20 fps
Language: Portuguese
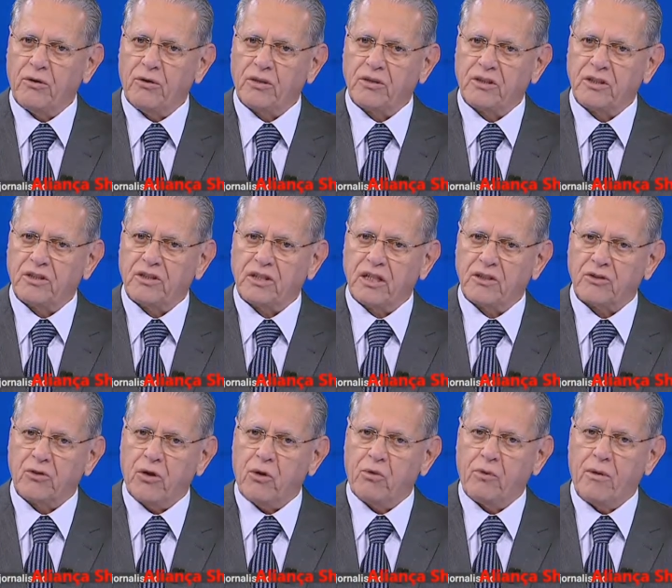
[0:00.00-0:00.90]

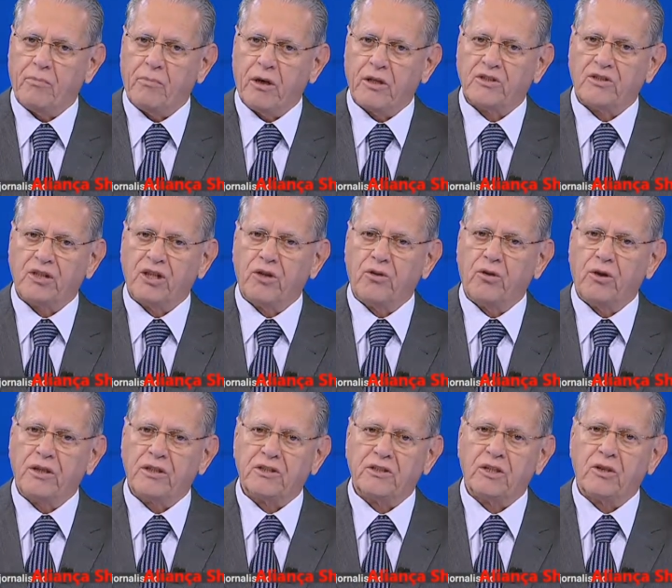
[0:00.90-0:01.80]
Notícias logo após de
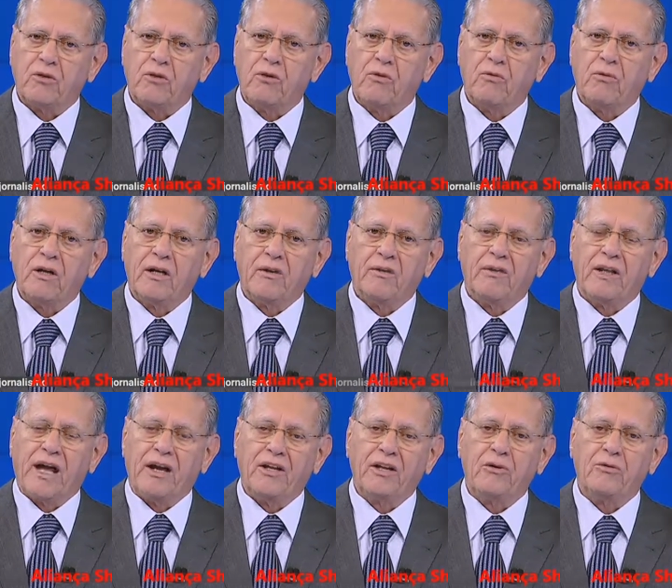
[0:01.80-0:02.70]
noite com
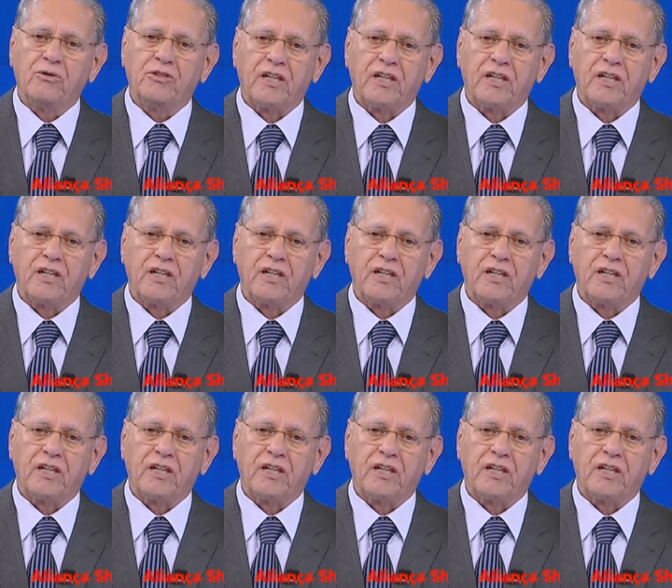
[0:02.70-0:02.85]
Danilo